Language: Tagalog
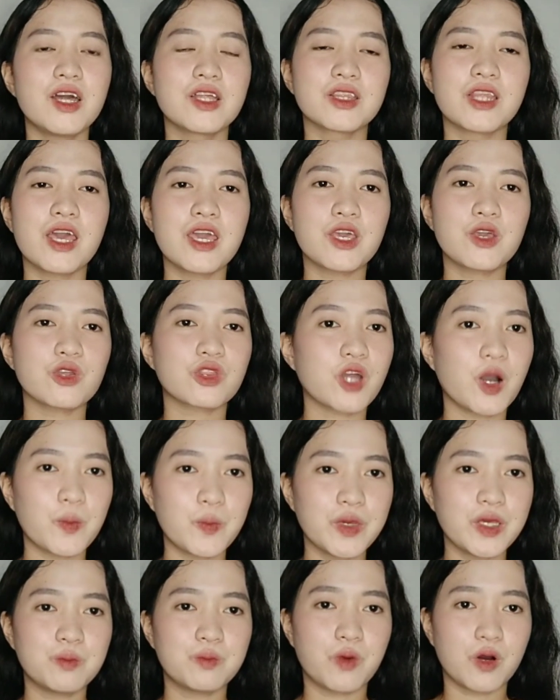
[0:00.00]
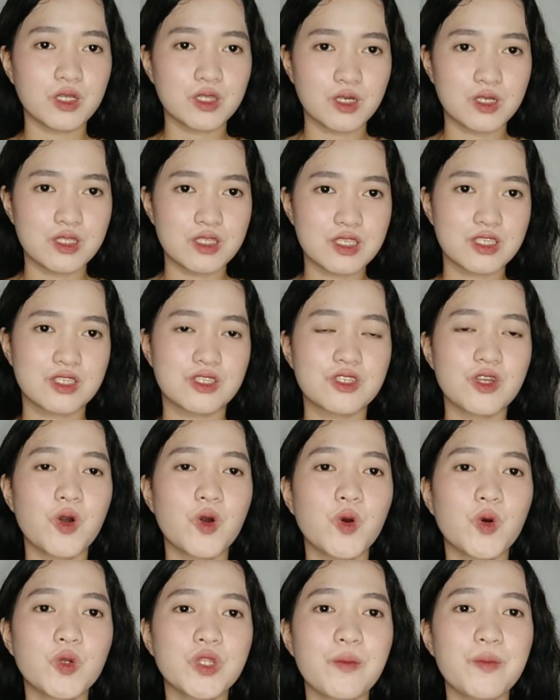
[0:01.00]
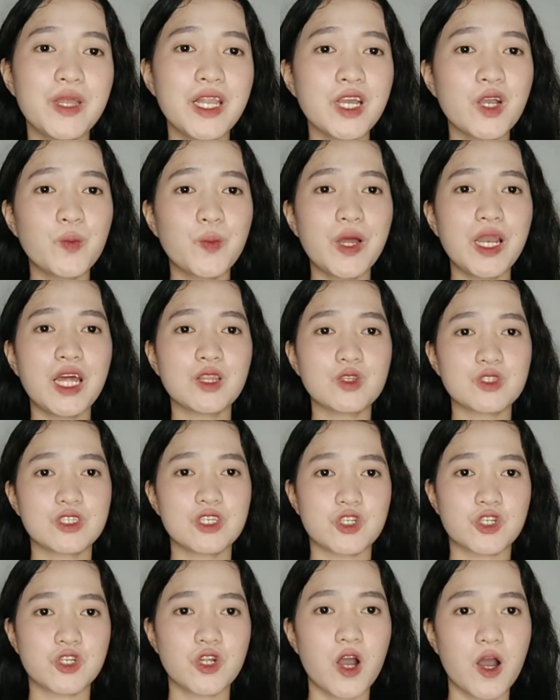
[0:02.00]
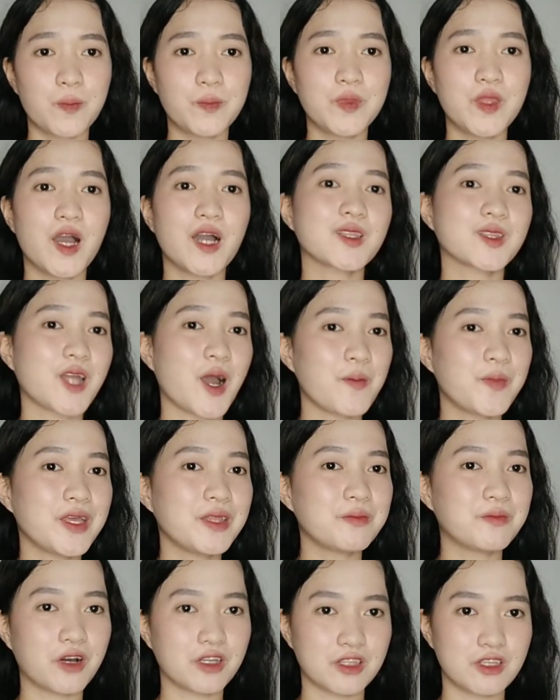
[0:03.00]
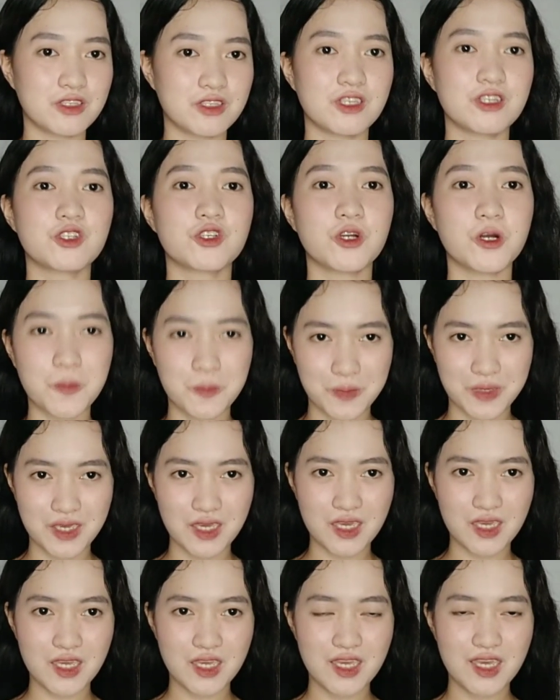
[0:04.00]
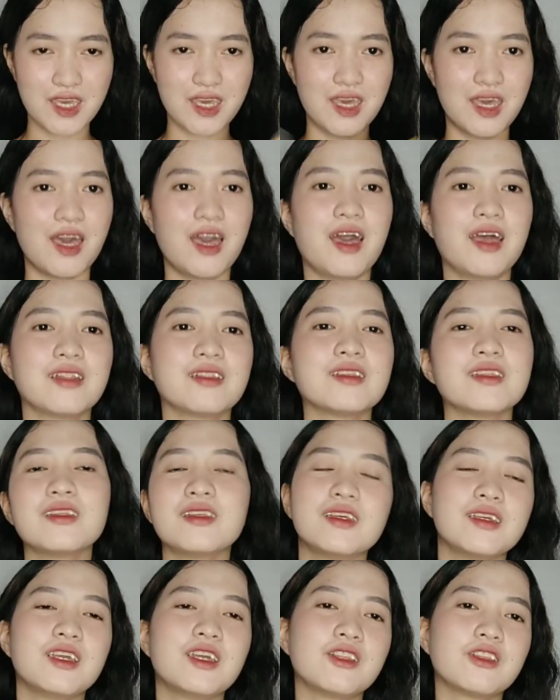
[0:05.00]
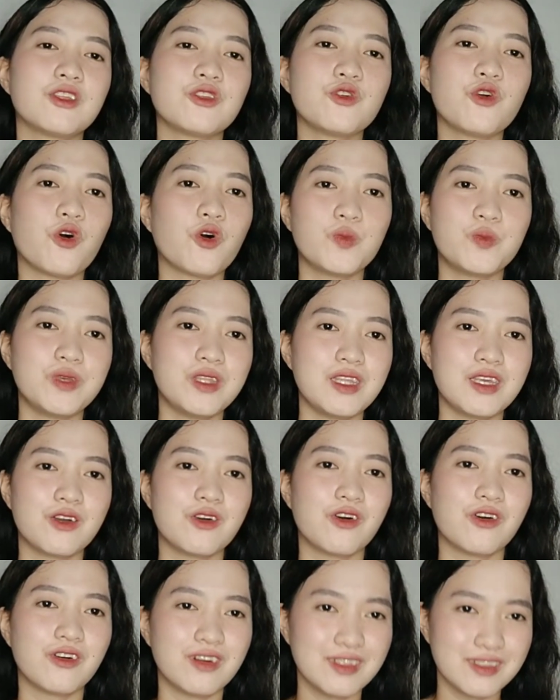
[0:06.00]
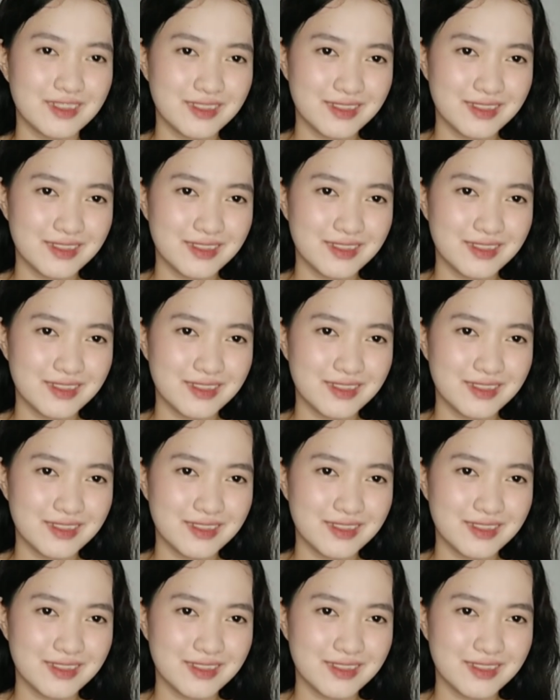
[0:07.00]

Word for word: Thank you, Top and Buttons. So, nabili ko pala to sa shop ng Top and Buttons sa Shopee. And hindi nyo ako binigo.